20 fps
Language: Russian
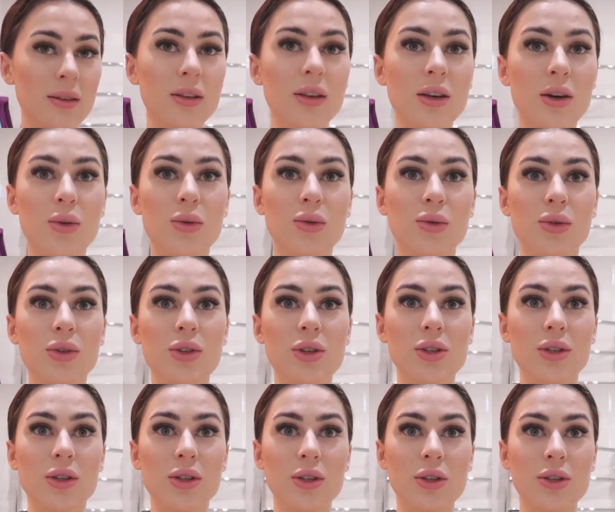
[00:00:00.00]
Я
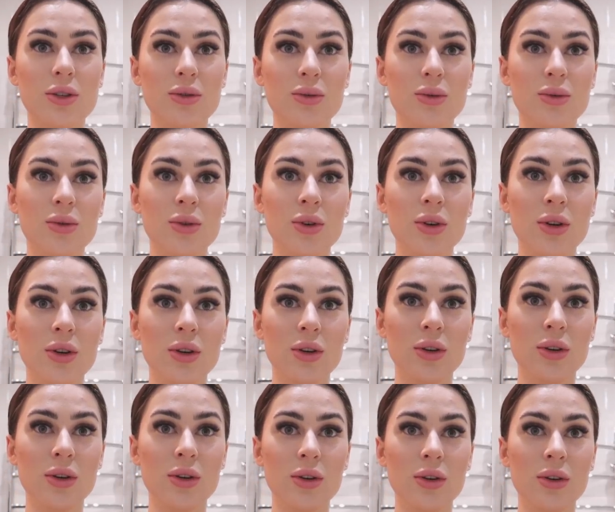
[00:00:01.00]
очень хочу
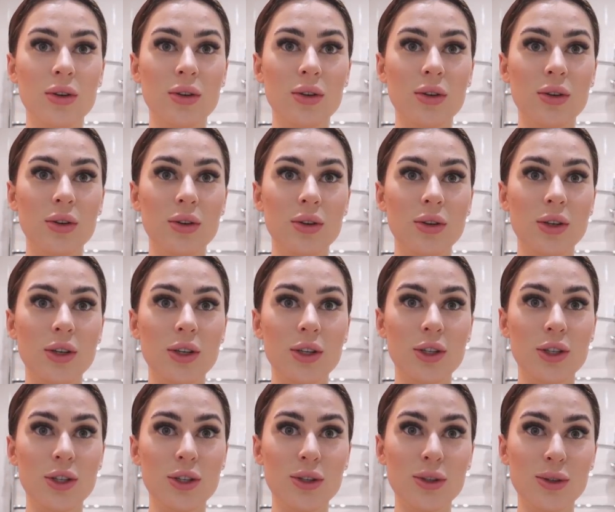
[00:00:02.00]

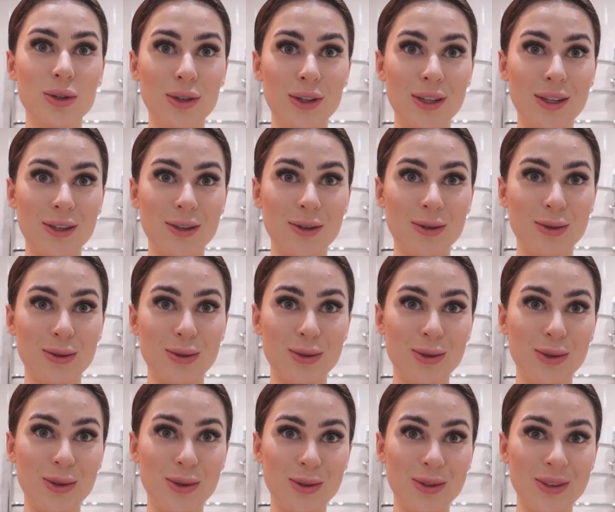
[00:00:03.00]
еще
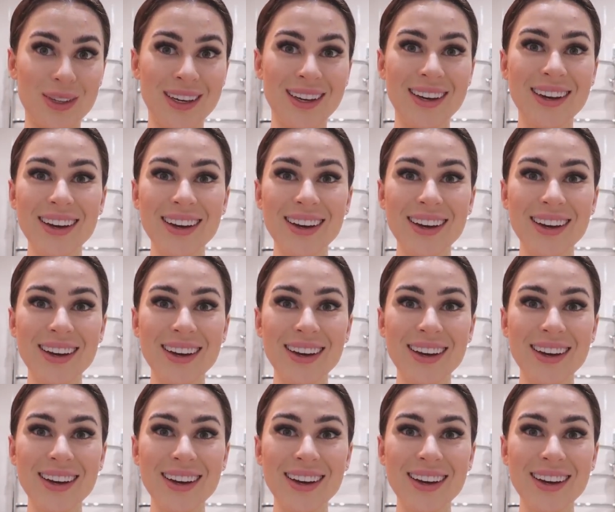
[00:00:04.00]
такую.